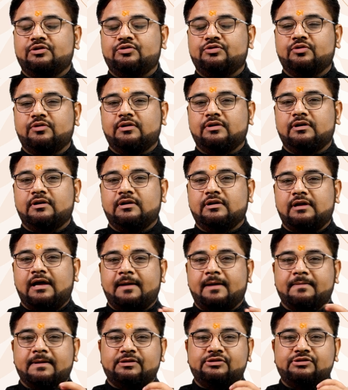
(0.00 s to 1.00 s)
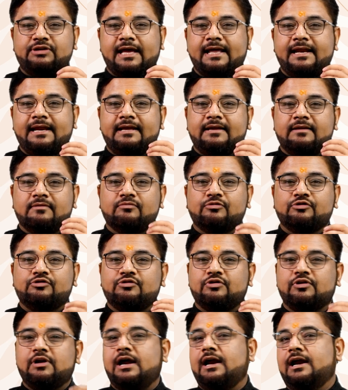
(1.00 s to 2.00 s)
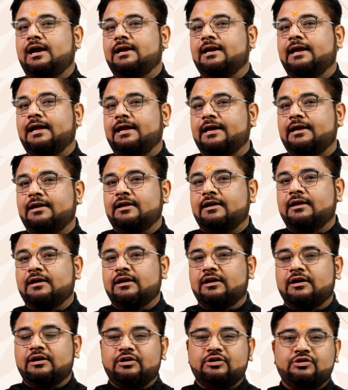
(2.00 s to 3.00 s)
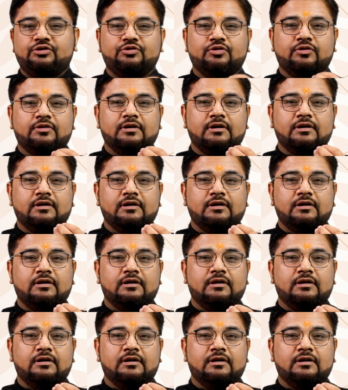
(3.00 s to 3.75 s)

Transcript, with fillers: शुक्र आपके चेहरे की मुस्कुराहट है शुक्र